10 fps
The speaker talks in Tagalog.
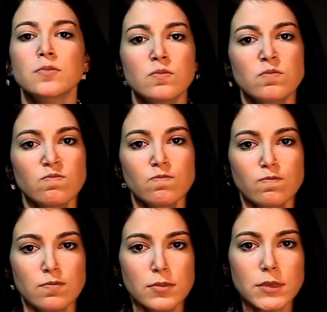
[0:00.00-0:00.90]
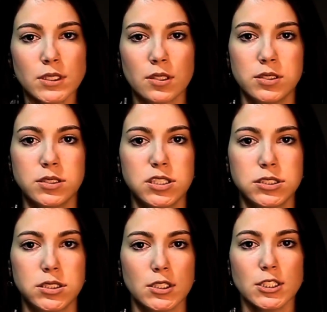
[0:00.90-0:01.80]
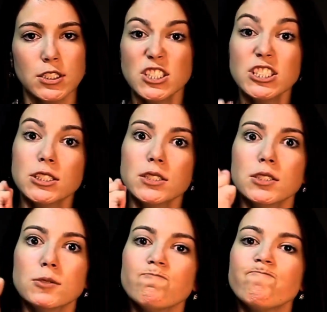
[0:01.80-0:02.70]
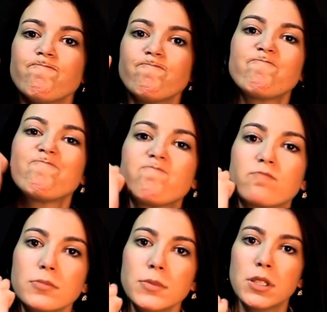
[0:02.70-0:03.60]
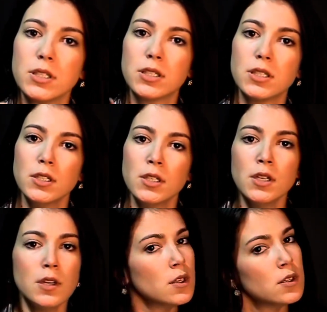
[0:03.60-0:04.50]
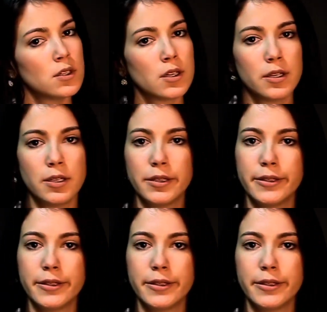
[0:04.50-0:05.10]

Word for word: And the best way to deal with the bashers is ipagpatuloy mo